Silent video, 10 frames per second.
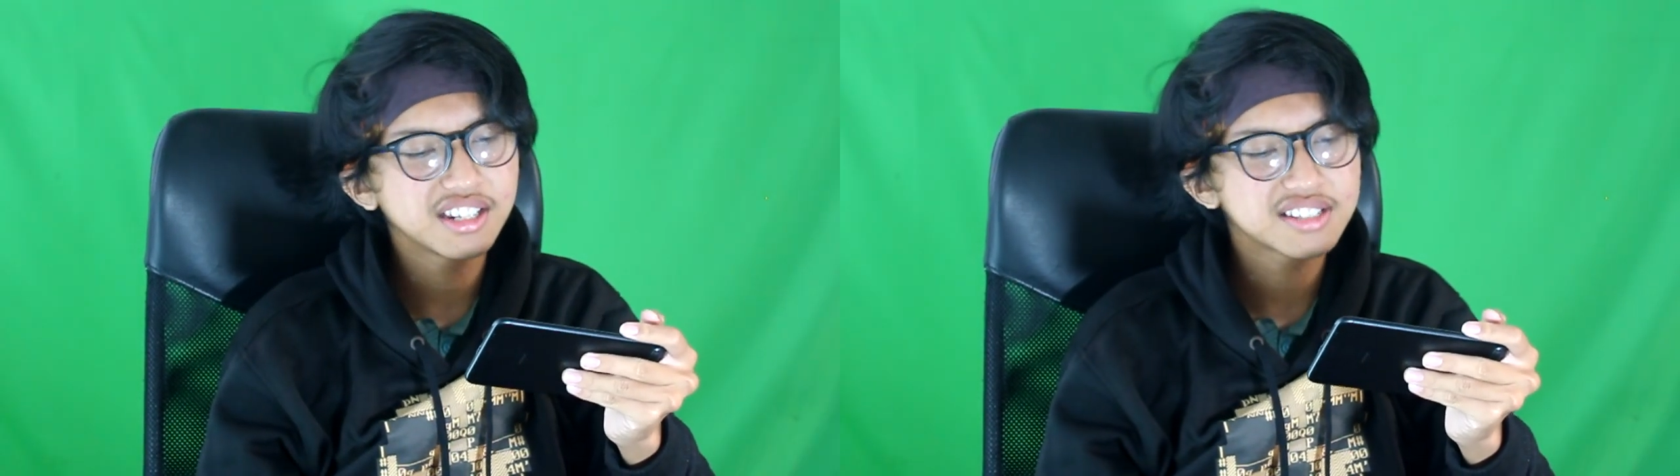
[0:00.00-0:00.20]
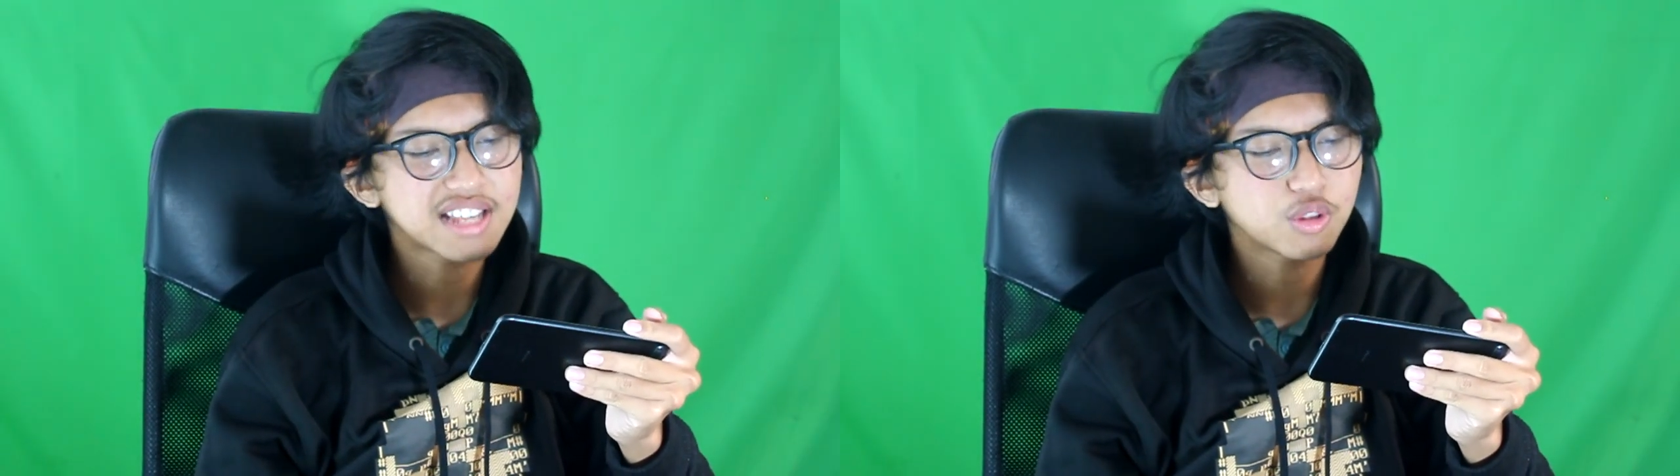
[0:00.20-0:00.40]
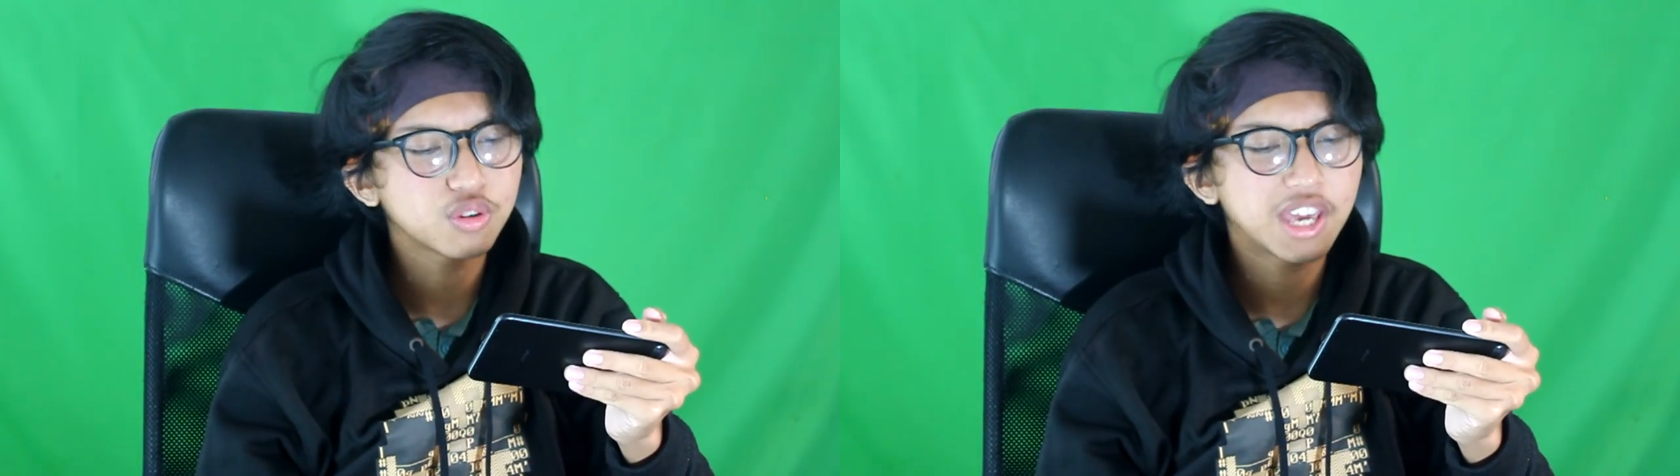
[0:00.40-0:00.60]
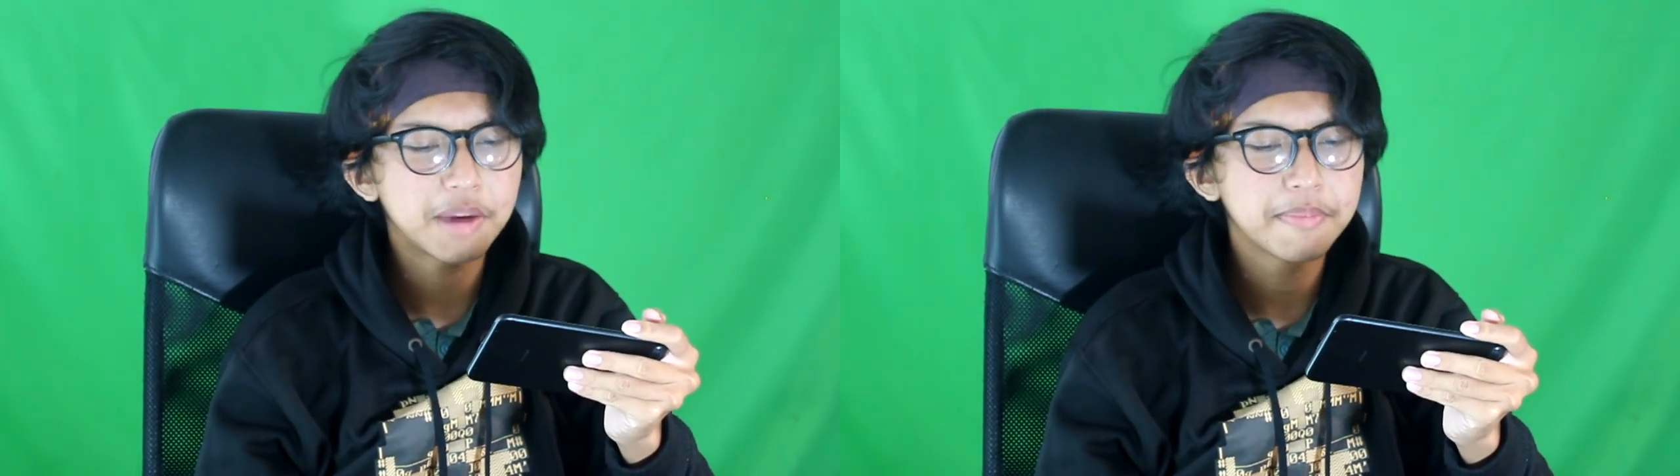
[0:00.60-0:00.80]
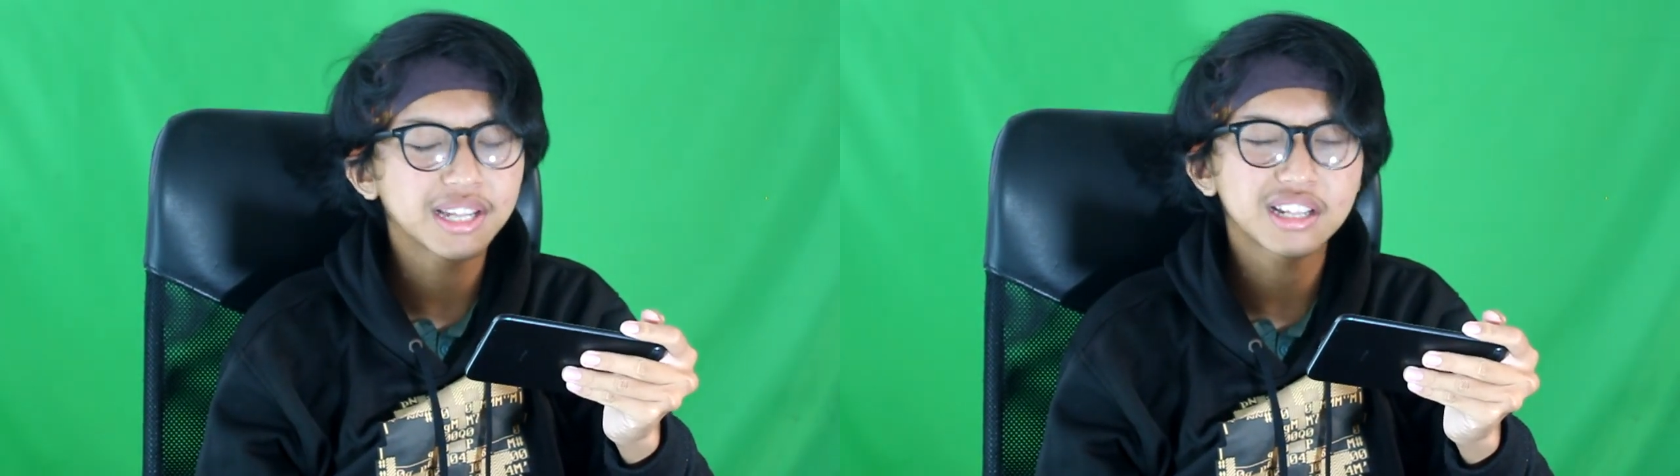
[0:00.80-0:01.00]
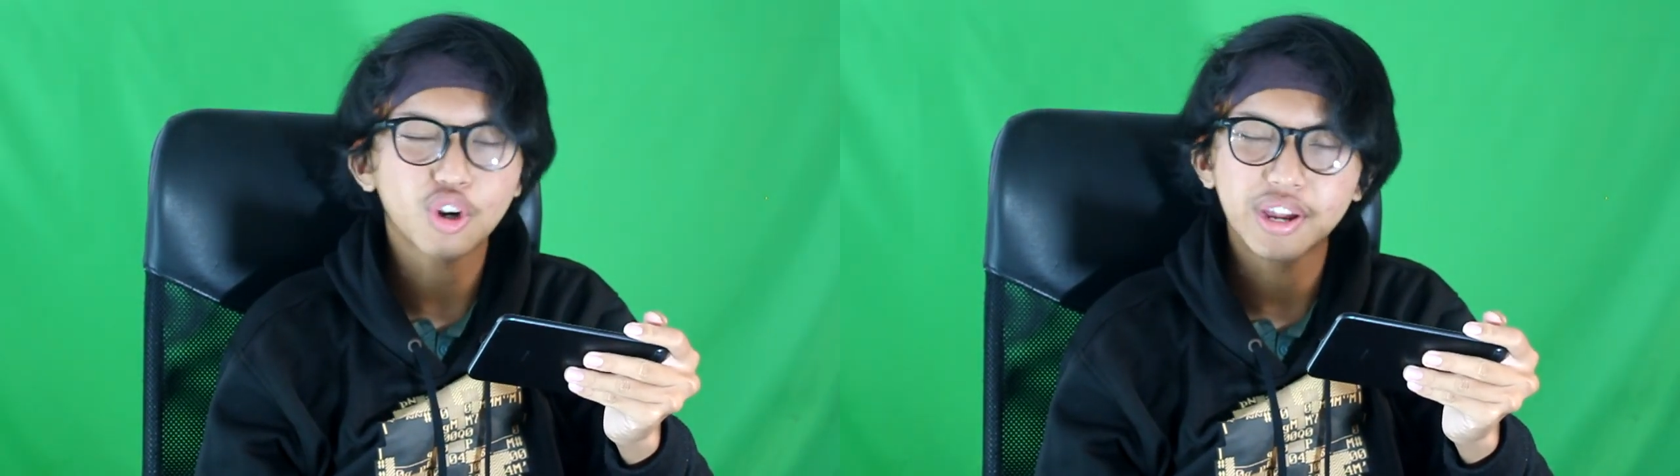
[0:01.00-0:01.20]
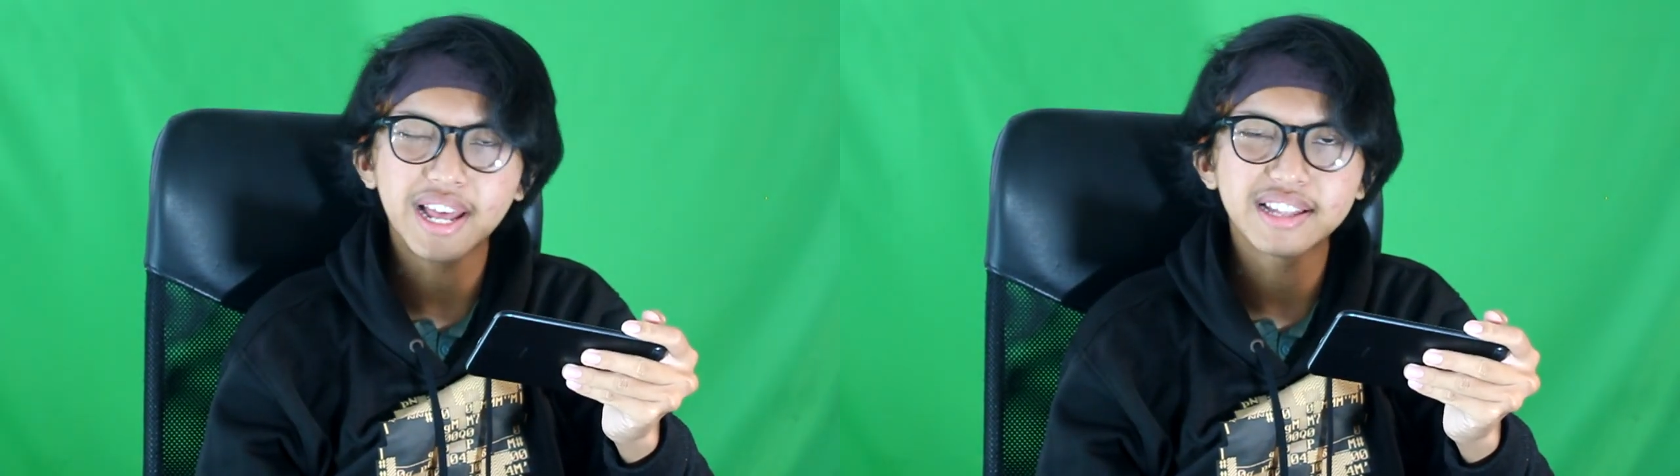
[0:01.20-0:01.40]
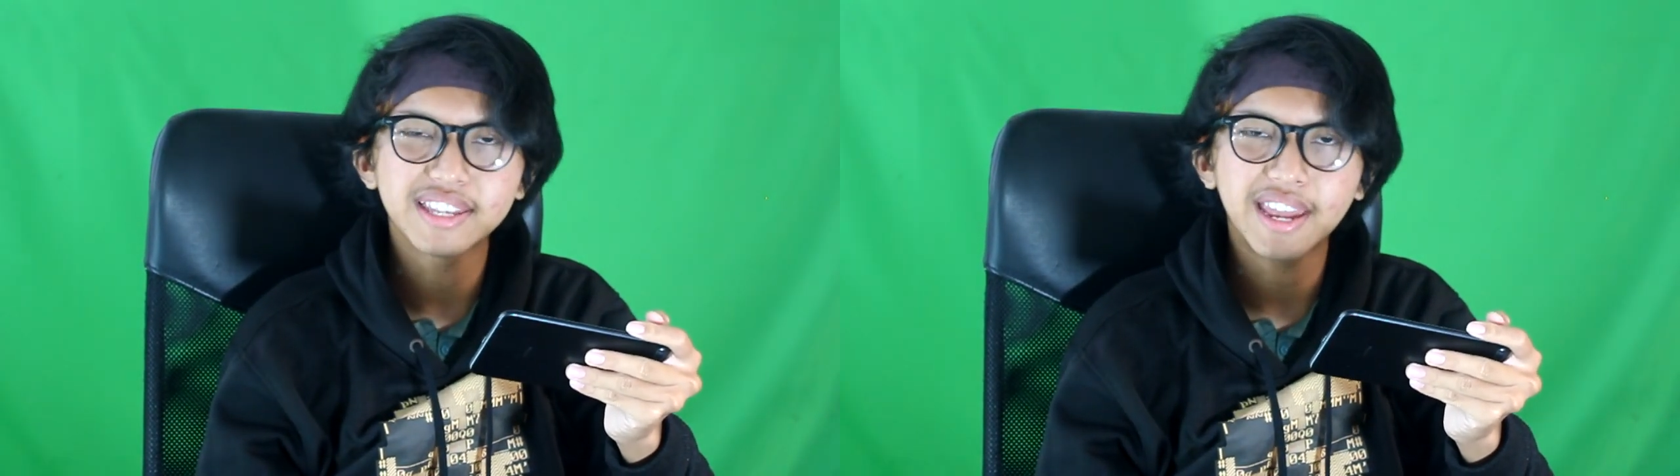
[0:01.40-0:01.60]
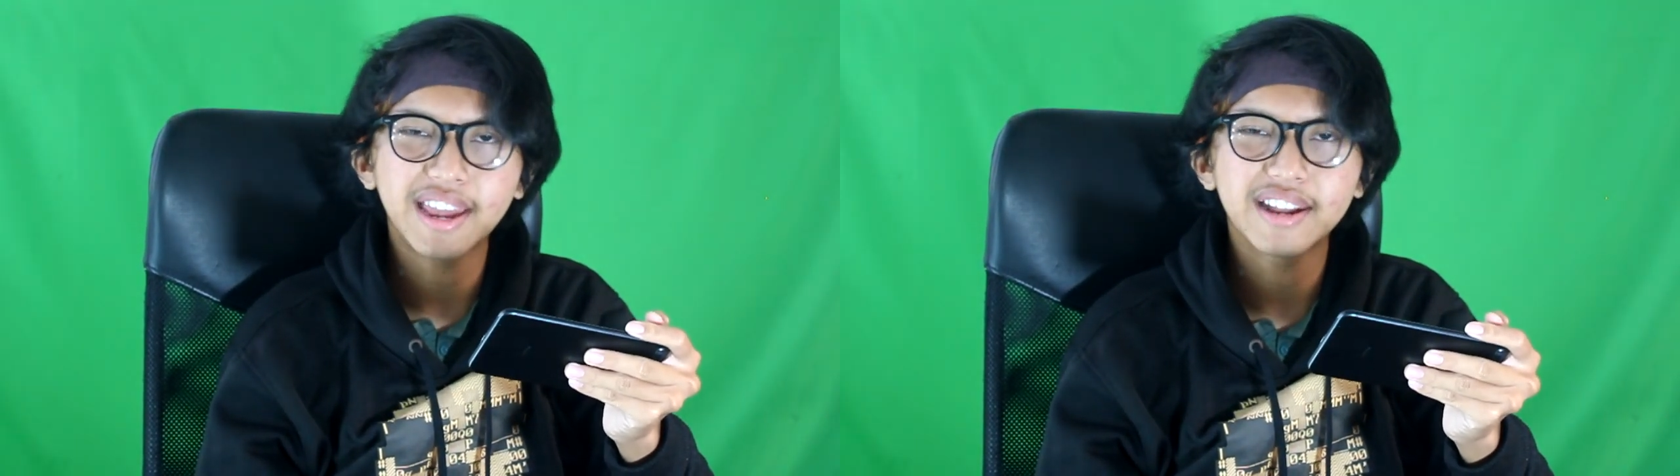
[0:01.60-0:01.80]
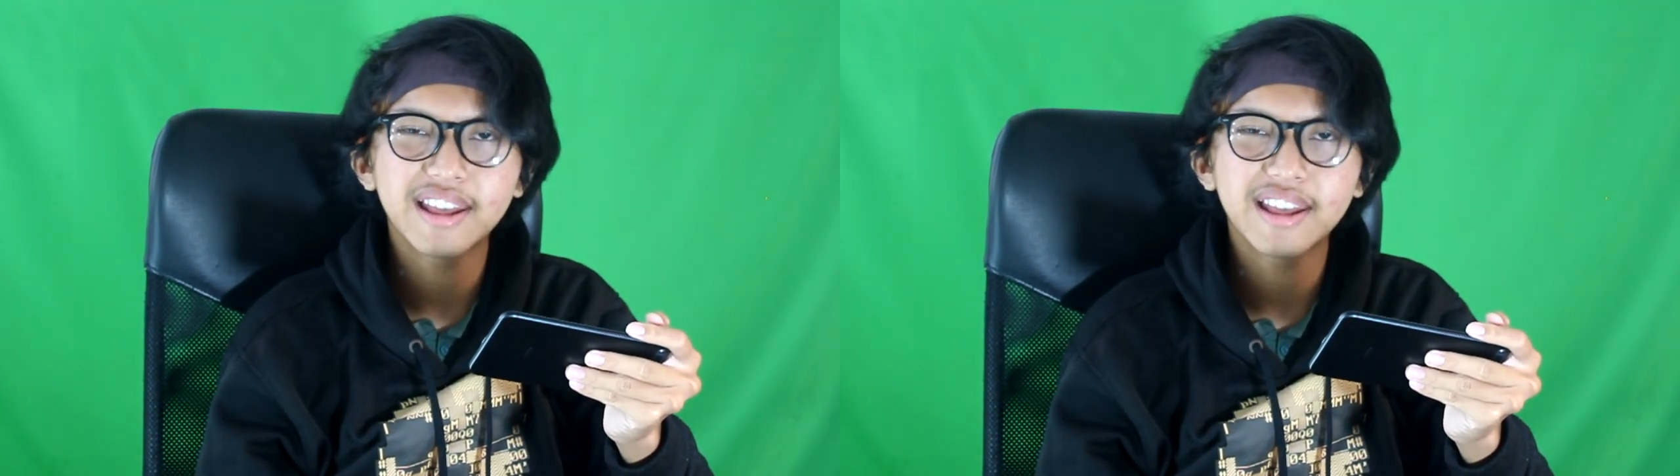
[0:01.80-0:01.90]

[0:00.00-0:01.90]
satu game battle royale-nya